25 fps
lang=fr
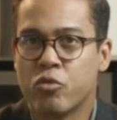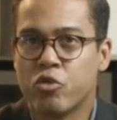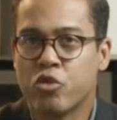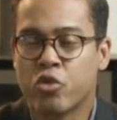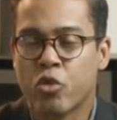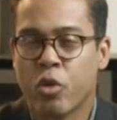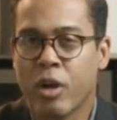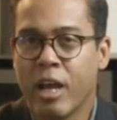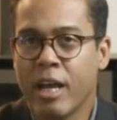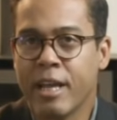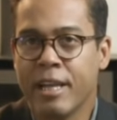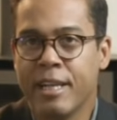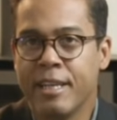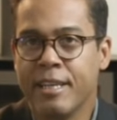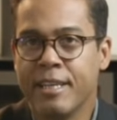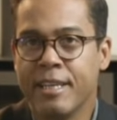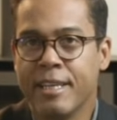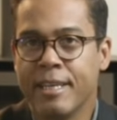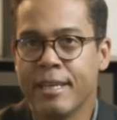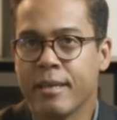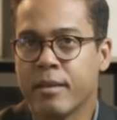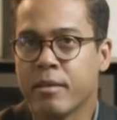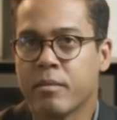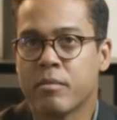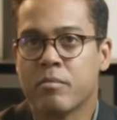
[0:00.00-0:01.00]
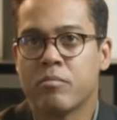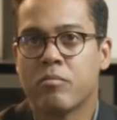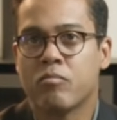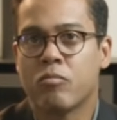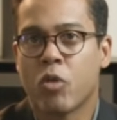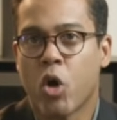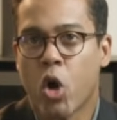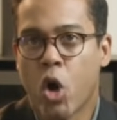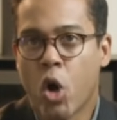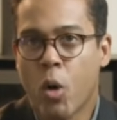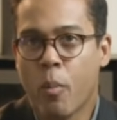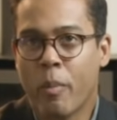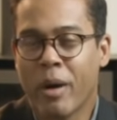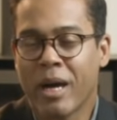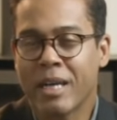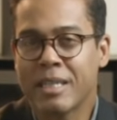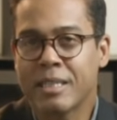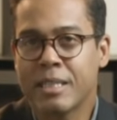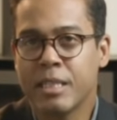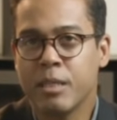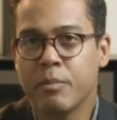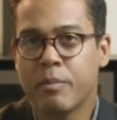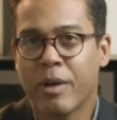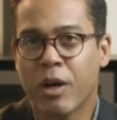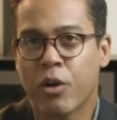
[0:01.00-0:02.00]
Cela est lié en
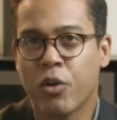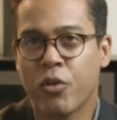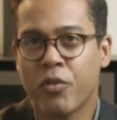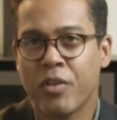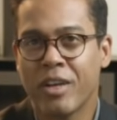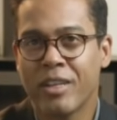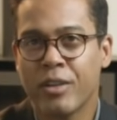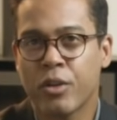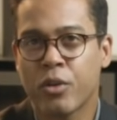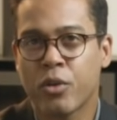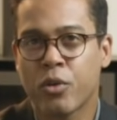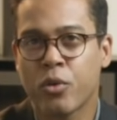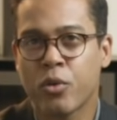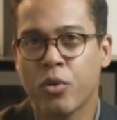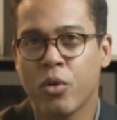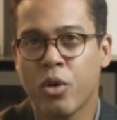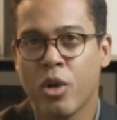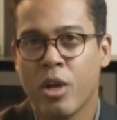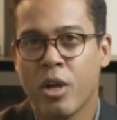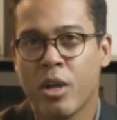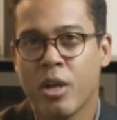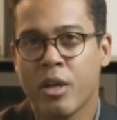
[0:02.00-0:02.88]
partie par le fait que